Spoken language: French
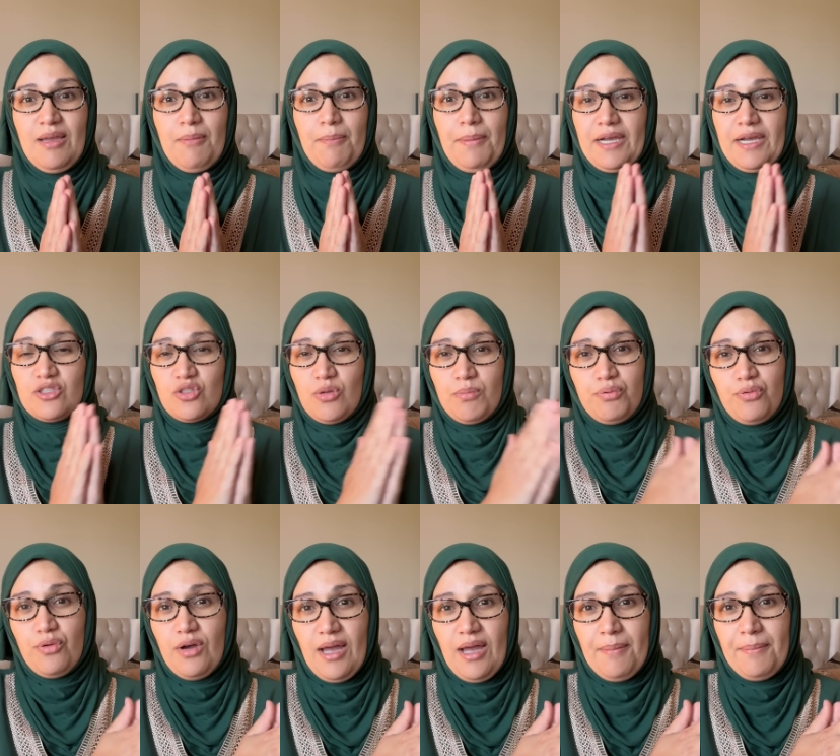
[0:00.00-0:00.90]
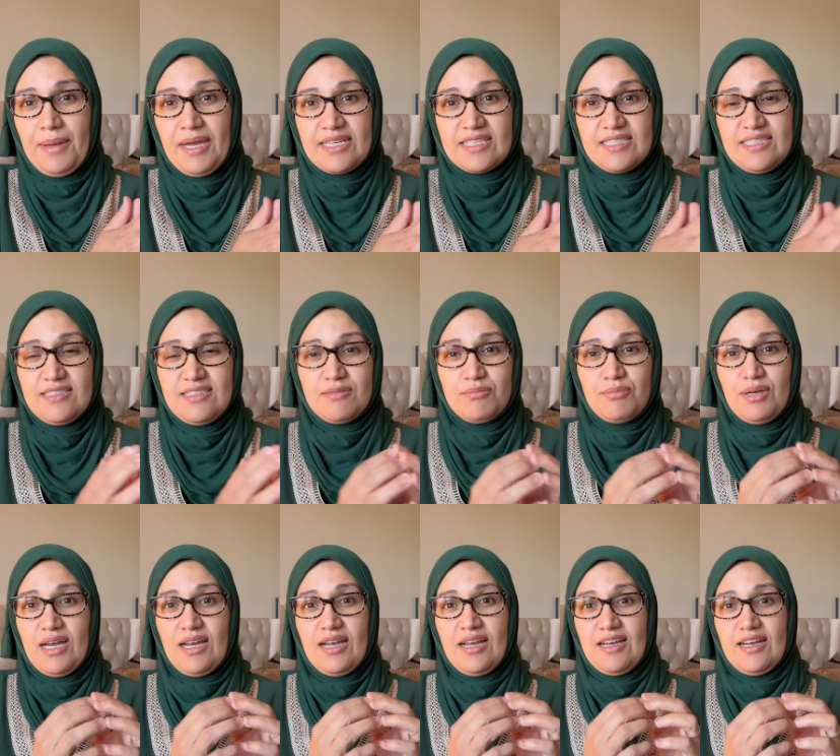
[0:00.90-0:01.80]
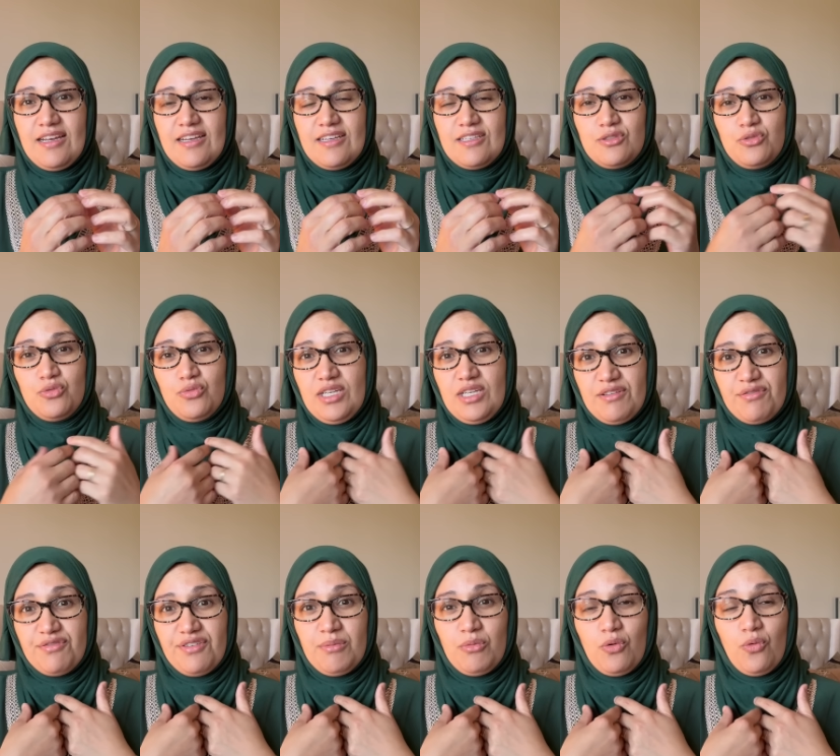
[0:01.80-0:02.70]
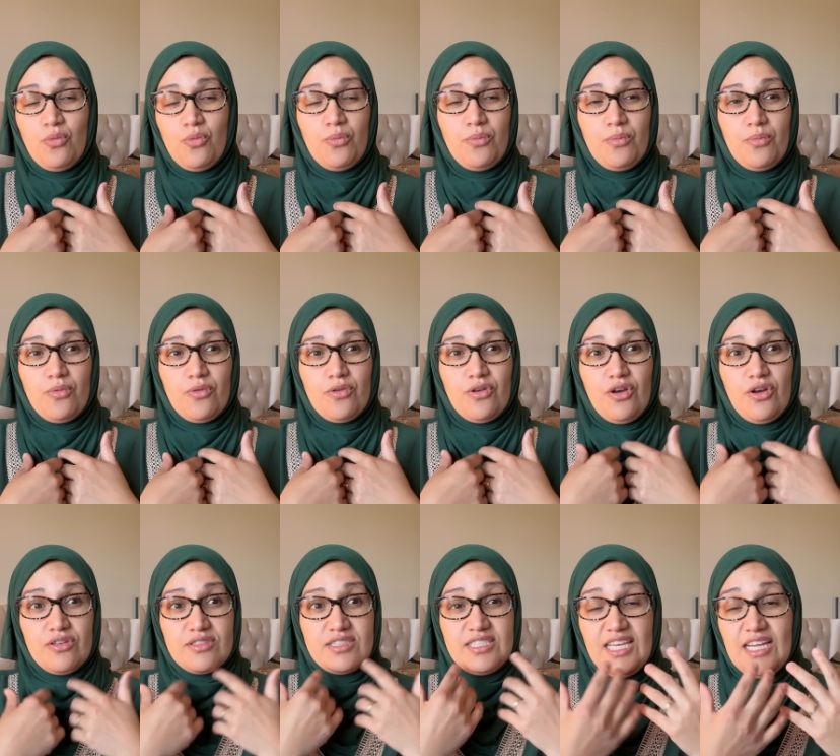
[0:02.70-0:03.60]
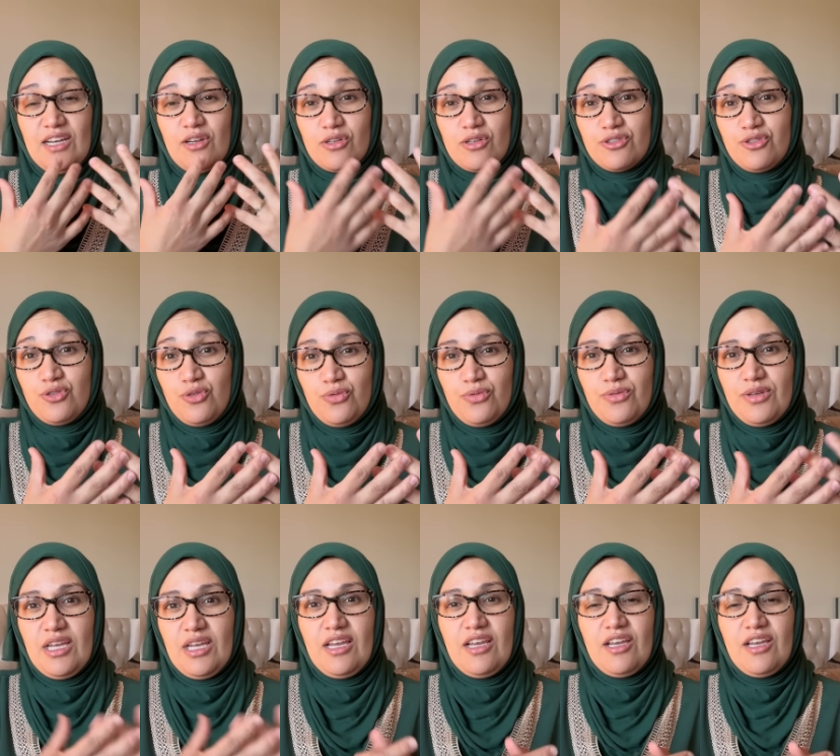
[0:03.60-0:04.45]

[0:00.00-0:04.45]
Par exemple, pour un mari, ben nous les femmes, on grandit à leurs yeux